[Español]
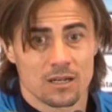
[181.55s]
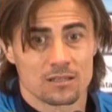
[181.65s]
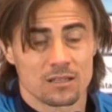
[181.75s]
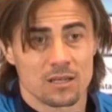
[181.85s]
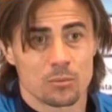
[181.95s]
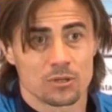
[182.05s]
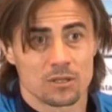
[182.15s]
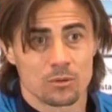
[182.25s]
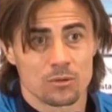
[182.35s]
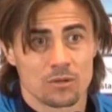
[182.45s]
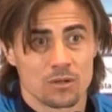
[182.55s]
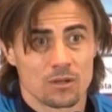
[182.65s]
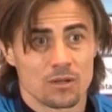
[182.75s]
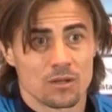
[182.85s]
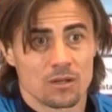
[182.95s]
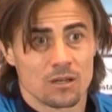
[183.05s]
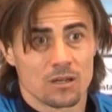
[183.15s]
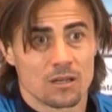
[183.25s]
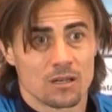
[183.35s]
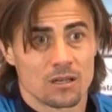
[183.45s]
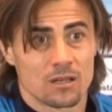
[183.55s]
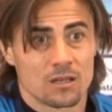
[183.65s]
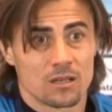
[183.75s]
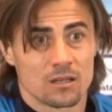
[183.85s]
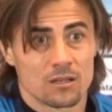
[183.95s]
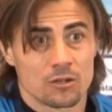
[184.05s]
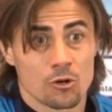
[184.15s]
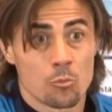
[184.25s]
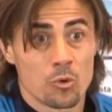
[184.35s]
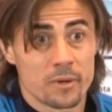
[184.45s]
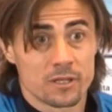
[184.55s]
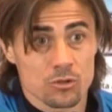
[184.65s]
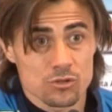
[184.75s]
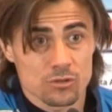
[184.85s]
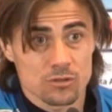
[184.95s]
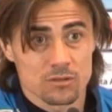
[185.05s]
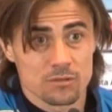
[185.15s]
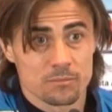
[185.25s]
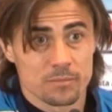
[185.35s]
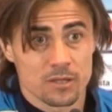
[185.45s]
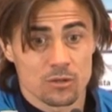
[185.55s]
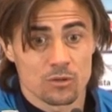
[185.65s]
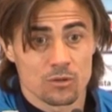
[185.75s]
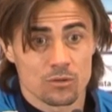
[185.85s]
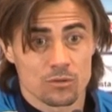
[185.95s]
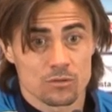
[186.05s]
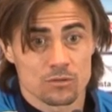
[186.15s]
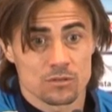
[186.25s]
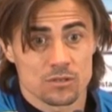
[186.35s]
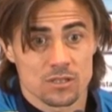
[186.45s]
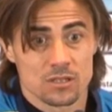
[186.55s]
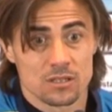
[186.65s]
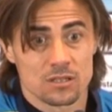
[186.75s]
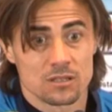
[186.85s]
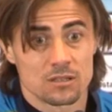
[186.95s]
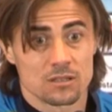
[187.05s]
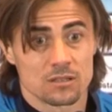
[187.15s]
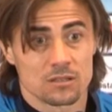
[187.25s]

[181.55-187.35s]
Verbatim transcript: ante el Deportivo, eh, no muy vistoso, pero sí,